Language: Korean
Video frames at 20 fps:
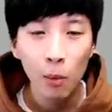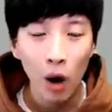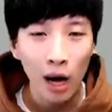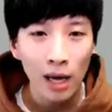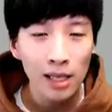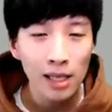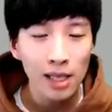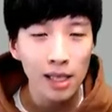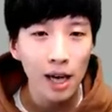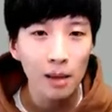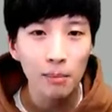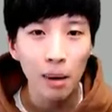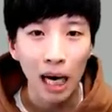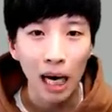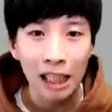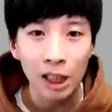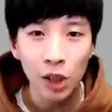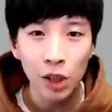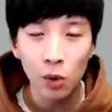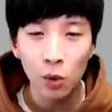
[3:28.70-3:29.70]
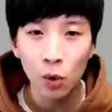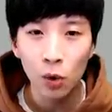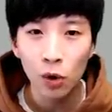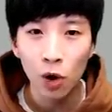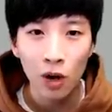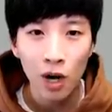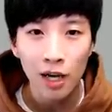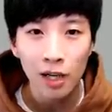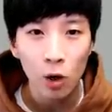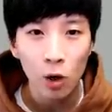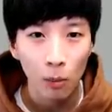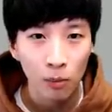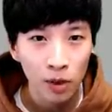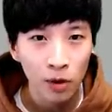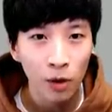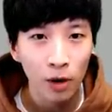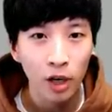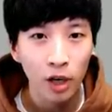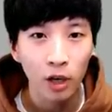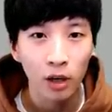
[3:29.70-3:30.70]
뭐 1시간 반이 되도록 연락이
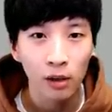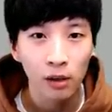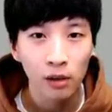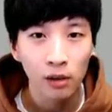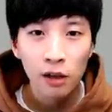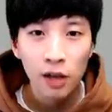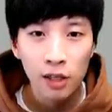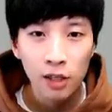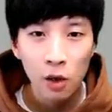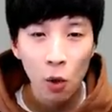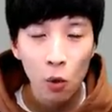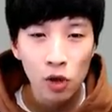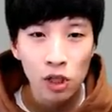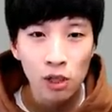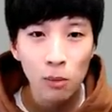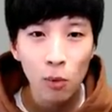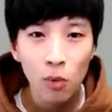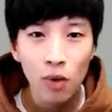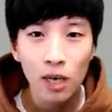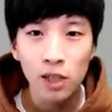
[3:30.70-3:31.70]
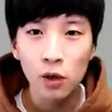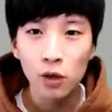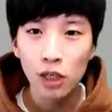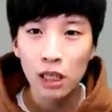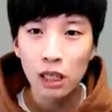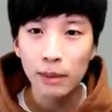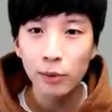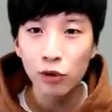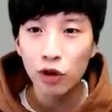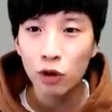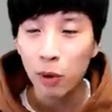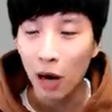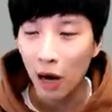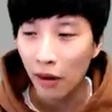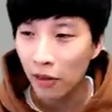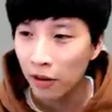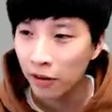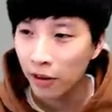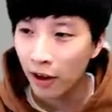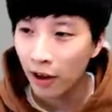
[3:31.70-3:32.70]
없는 거예요 그래서 혹시 몰라서 리뷰를
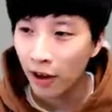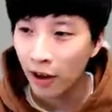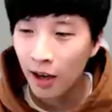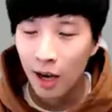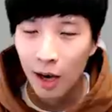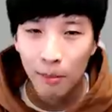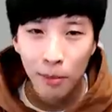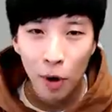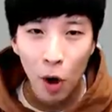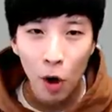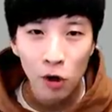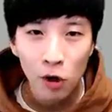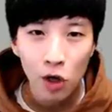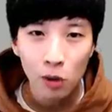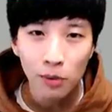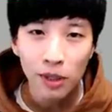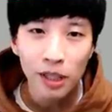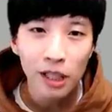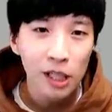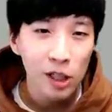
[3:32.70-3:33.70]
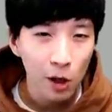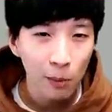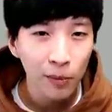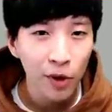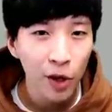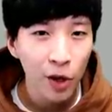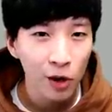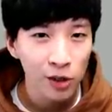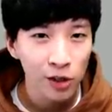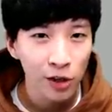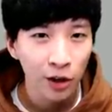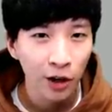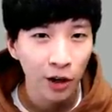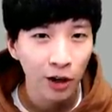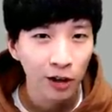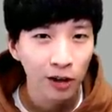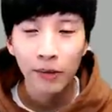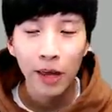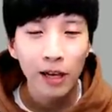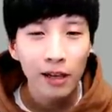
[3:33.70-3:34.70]
봤는데 평점이 2점대였어요
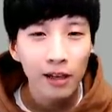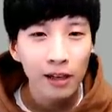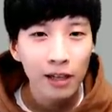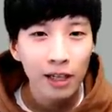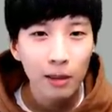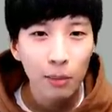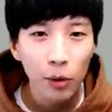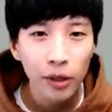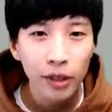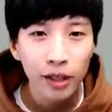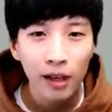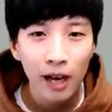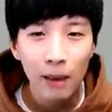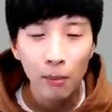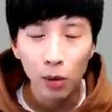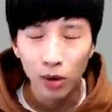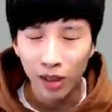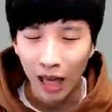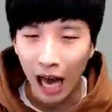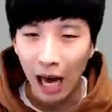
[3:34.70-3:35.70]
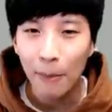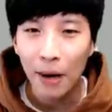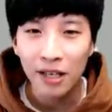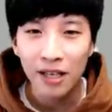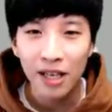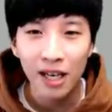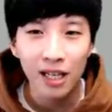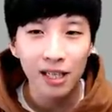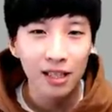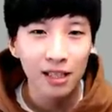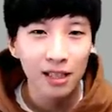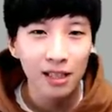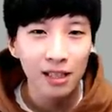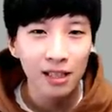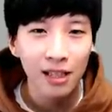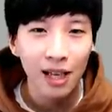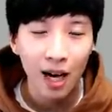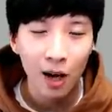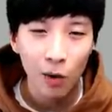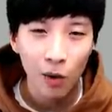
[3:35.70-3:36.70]
댓글을 보니까 뭐 다 배달이
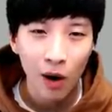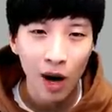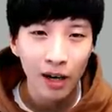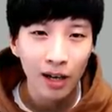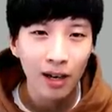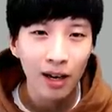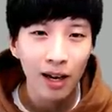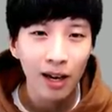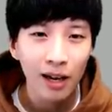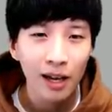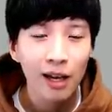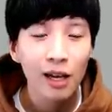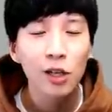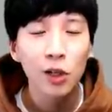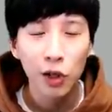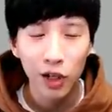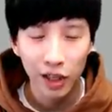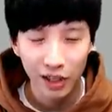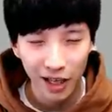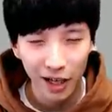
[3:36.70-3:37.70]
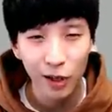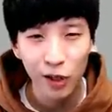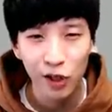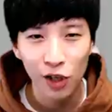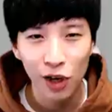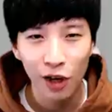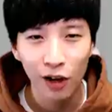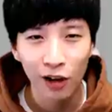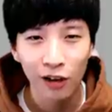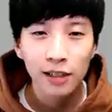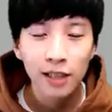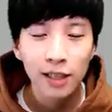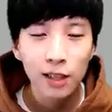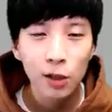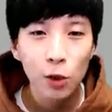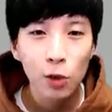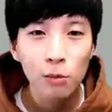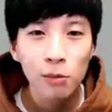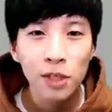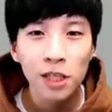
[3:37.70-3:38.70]
늦는다라고 하길래 저 기다렸죠
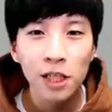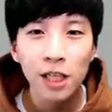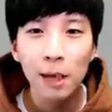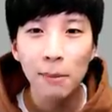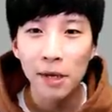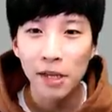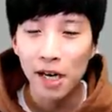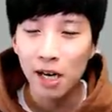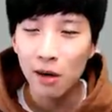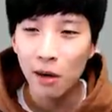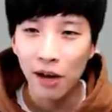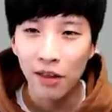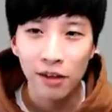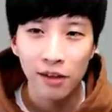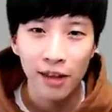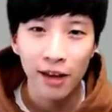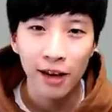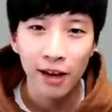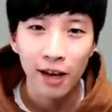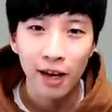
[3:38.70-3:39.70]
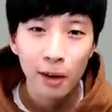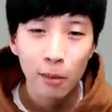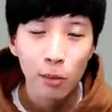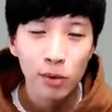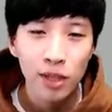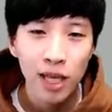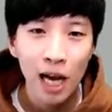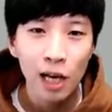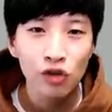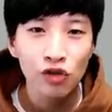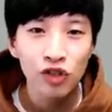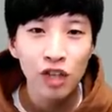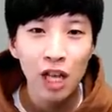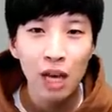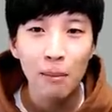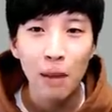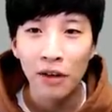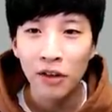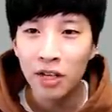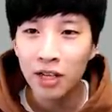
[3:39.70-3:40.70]
그리고 음식이 배달이 왔는데 뭐
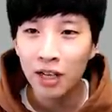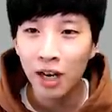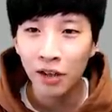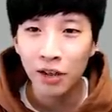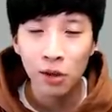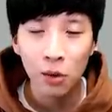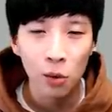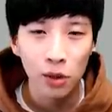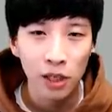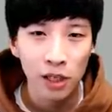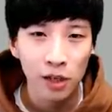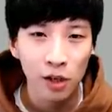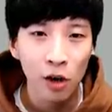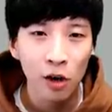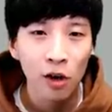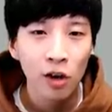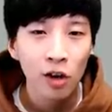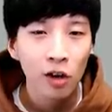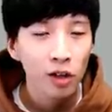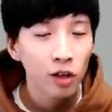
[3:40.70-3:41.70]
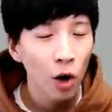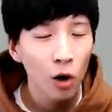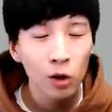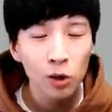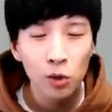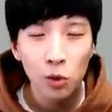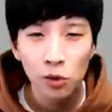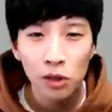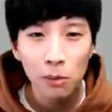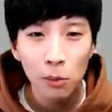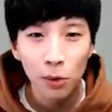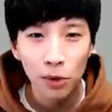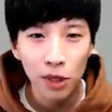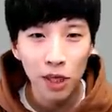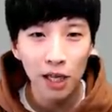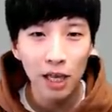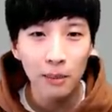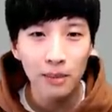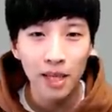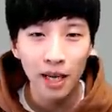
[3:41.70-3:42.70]
상추나 마늘 같은 곳에서 영 좋지
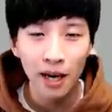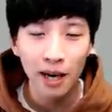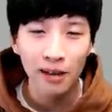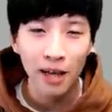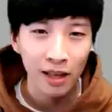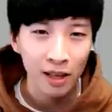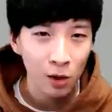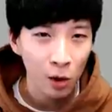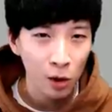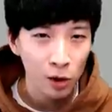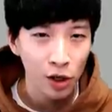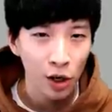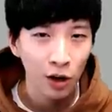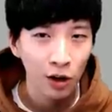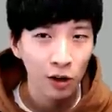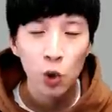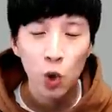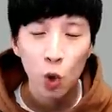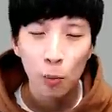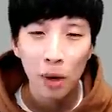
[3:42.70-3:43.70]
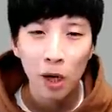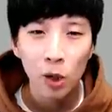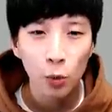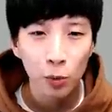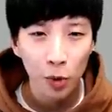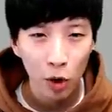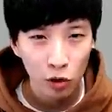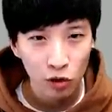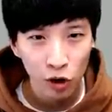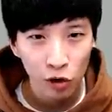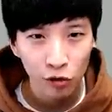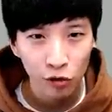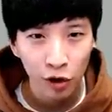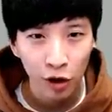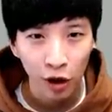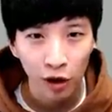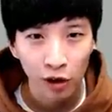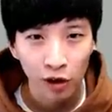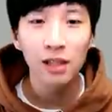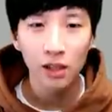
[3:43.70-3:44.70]
못한 냄새가 나는 거죠 족발도
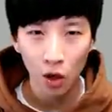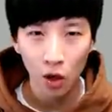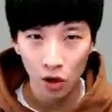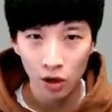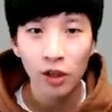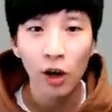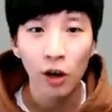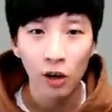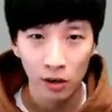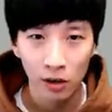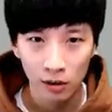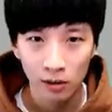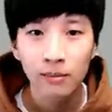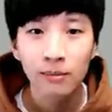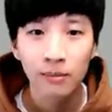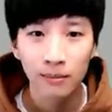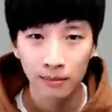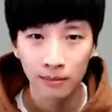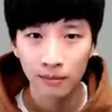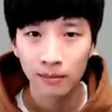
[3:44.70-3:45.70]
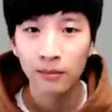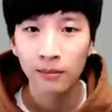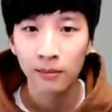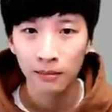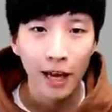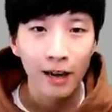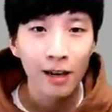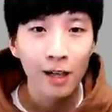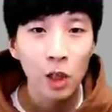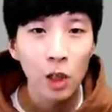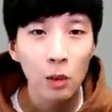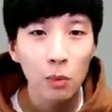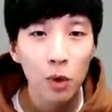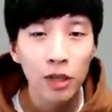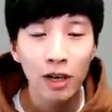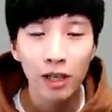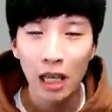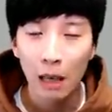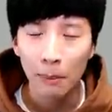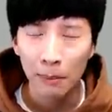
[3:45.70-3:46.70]
별로였고요 끄덕끄덕 댓글도
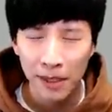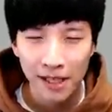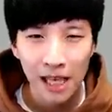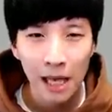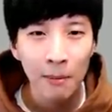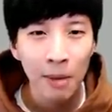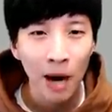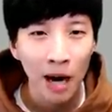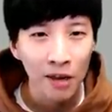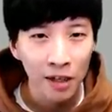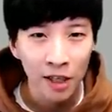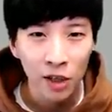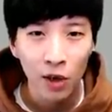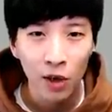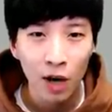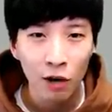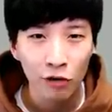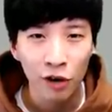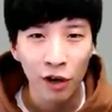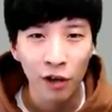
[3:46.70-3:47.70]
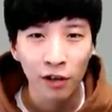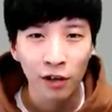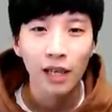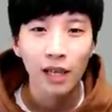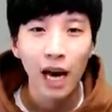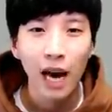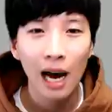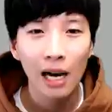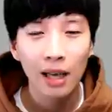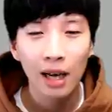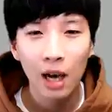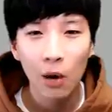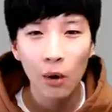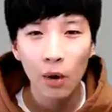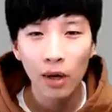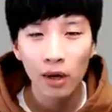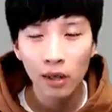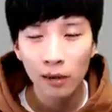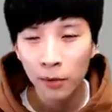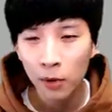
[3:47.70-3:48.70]
보니까 다 비슷한 반응이더라고요 야 내가
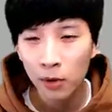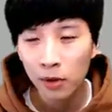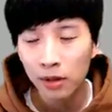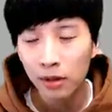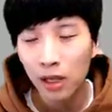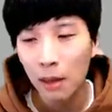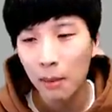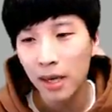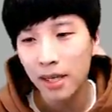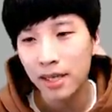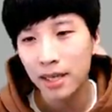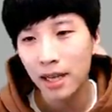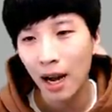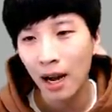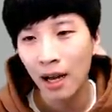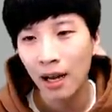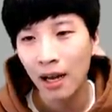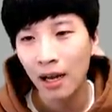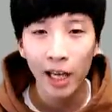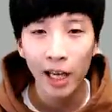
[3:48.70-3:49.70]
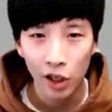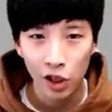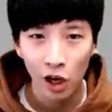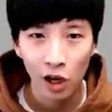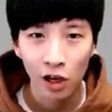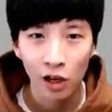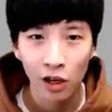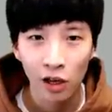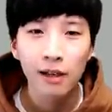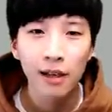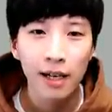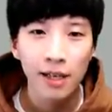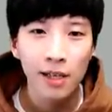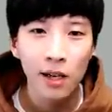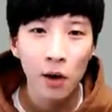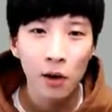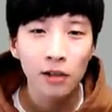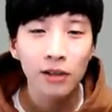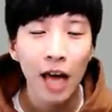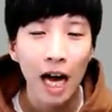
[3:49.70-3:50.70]
왜 리뷰를 늦게 봤을까 했죠
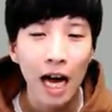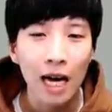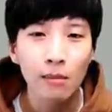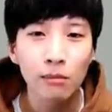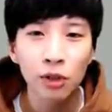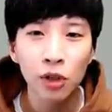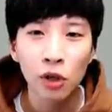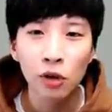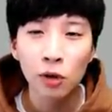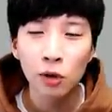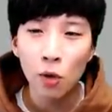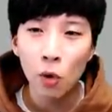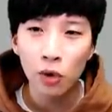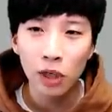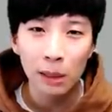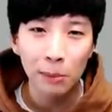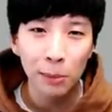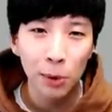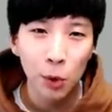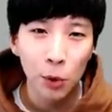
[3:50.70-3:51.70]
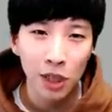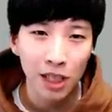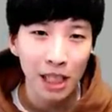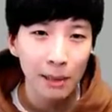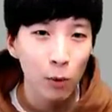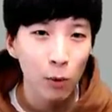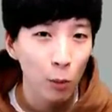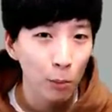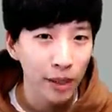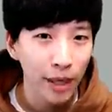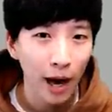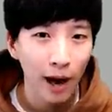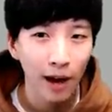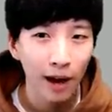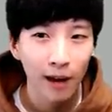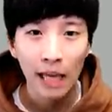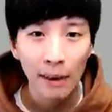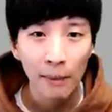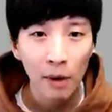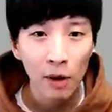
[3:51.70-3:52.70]
그래서 그 다음부터는 꼭 리뷰도 찾아봅니다
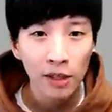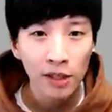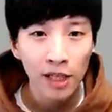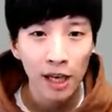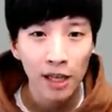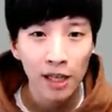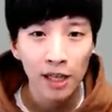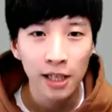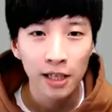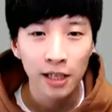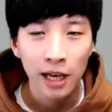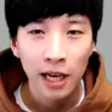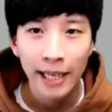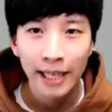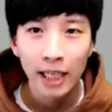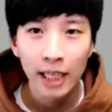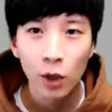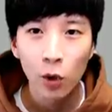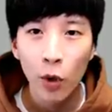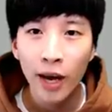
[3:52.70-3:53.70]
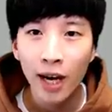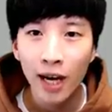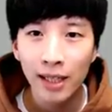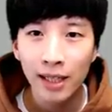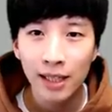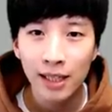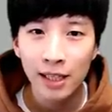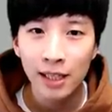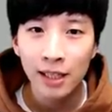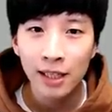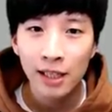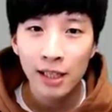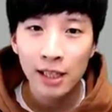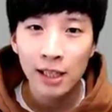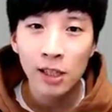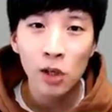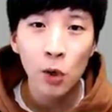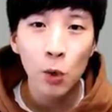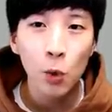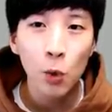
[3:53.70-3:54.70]
네 번째는 이 회 같은
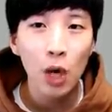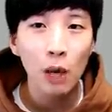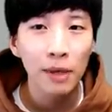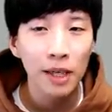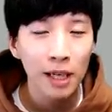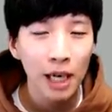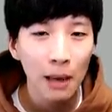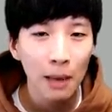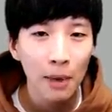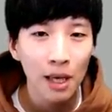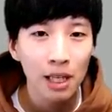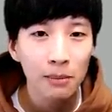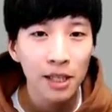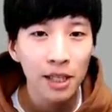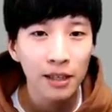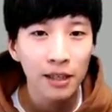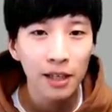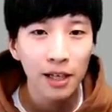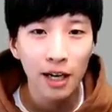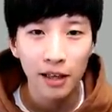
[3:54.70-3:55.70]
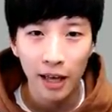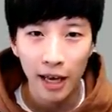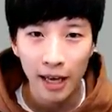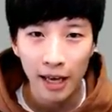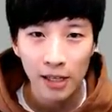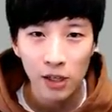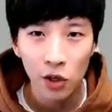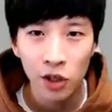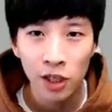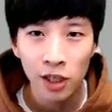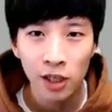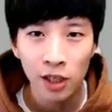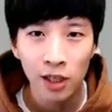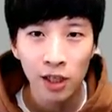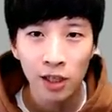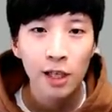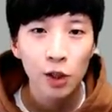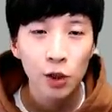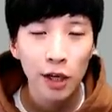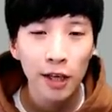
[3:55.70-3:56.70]
신선도가 민감한 음식들에 대해서는
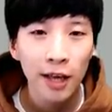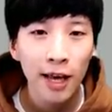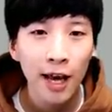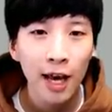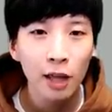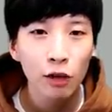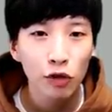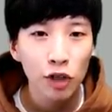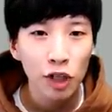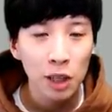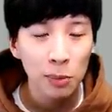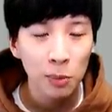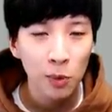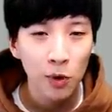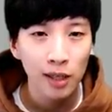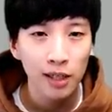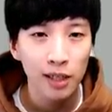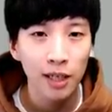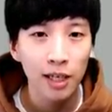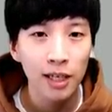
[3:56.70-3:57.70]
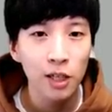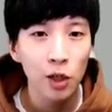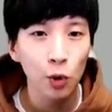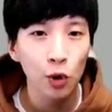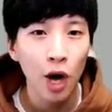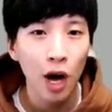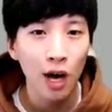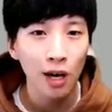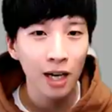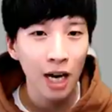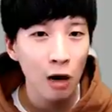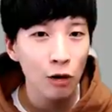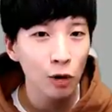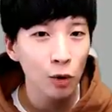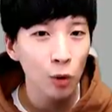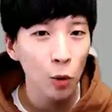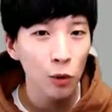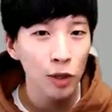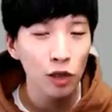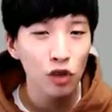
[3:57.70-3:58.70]
최대한 우리 집과 지리적으로
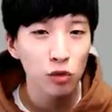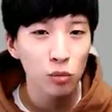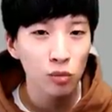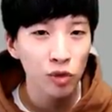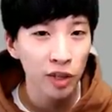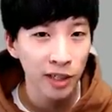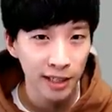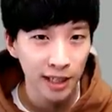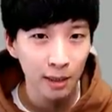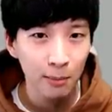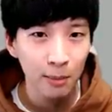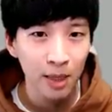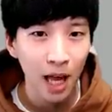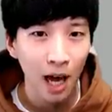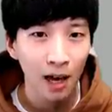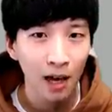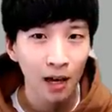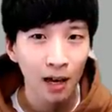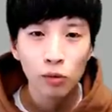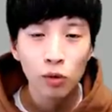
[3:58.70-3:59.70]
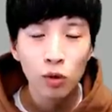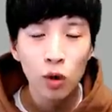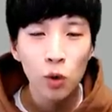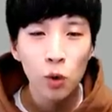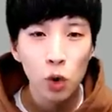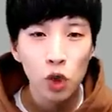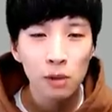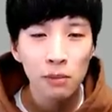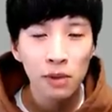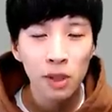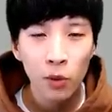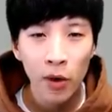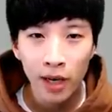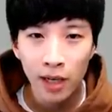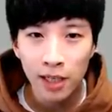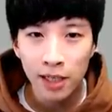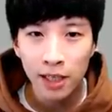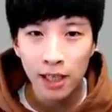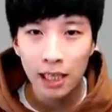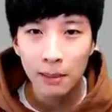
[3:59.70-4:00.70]
가까운 곳에 주문을 시킵니다 물론 요즘은
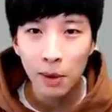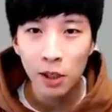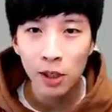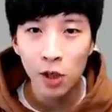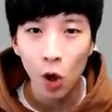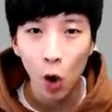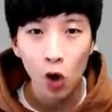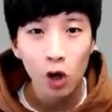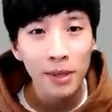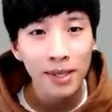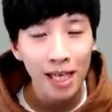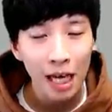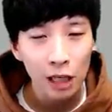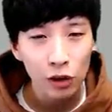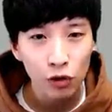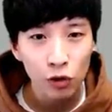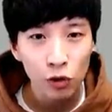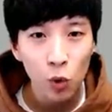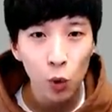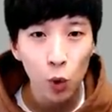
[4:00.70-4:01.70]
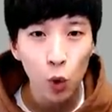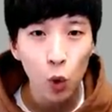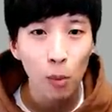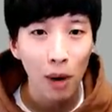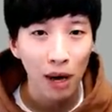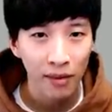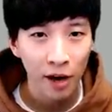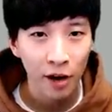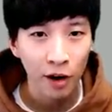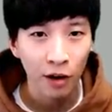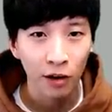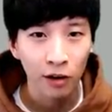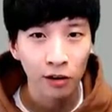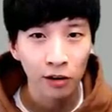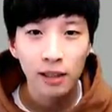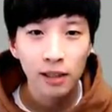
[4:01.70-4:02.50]
회를 시키면 얼음에 싸주는 곳도 많아요